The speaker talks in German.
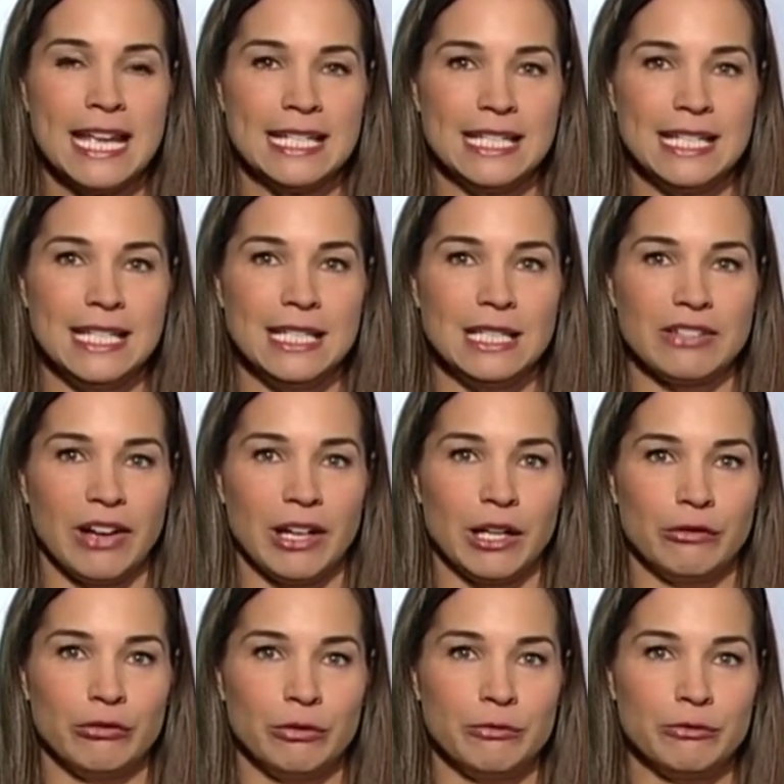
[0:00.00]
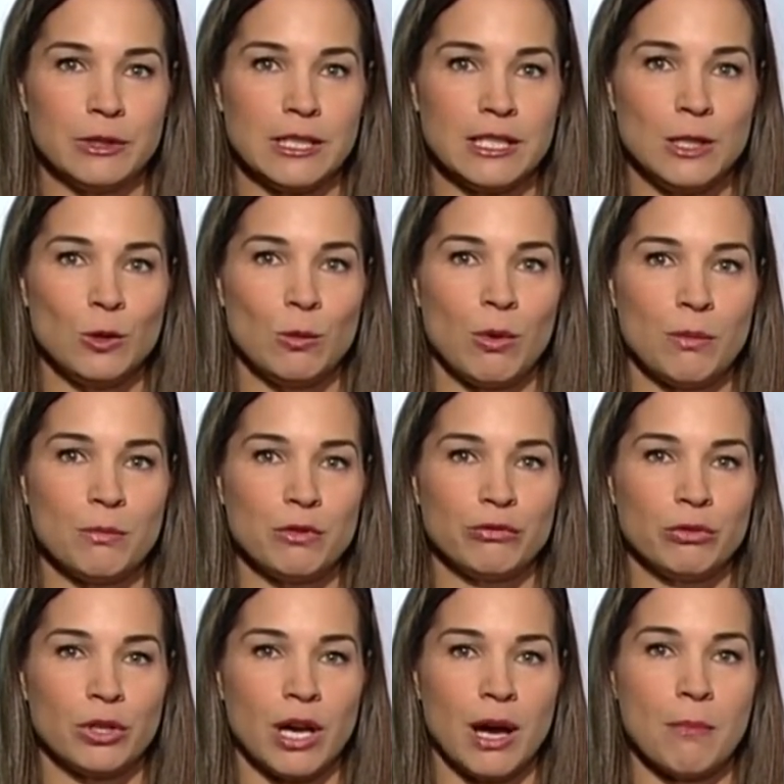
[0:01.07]
Die 250-Kilo-Bombe
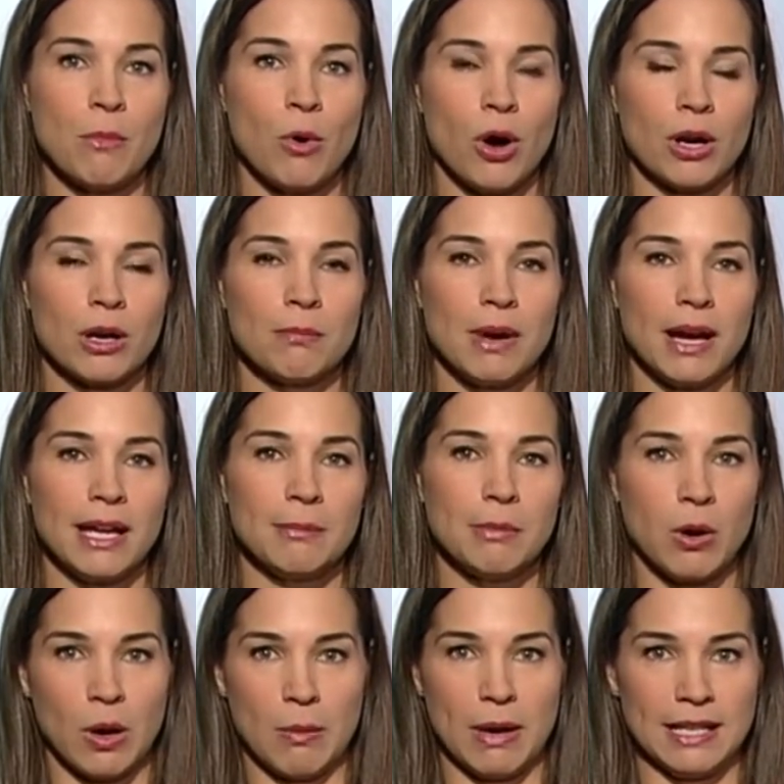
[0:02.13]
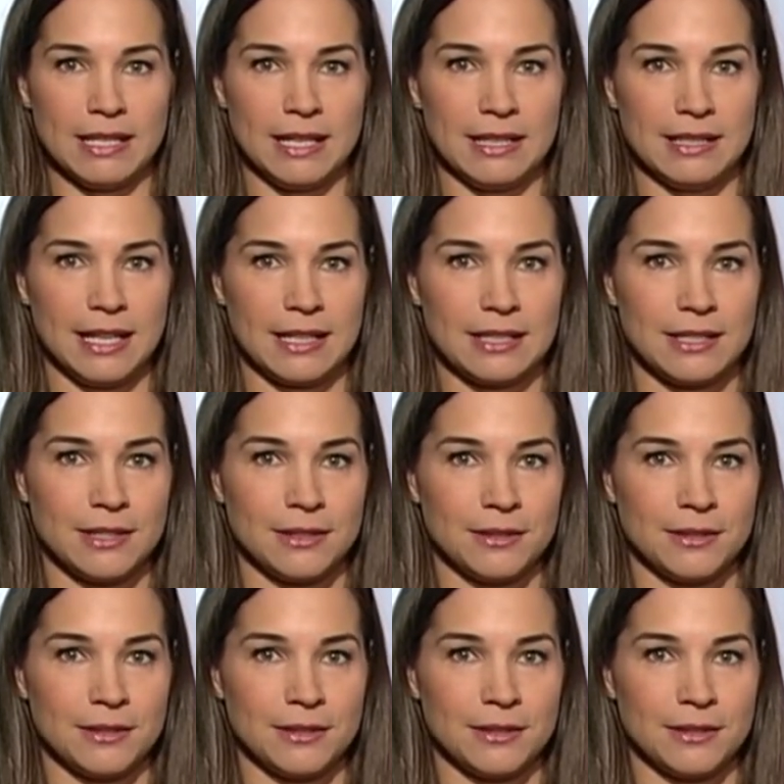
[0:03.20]
wurde am Morgen bei Bauarbeiten entdeckt.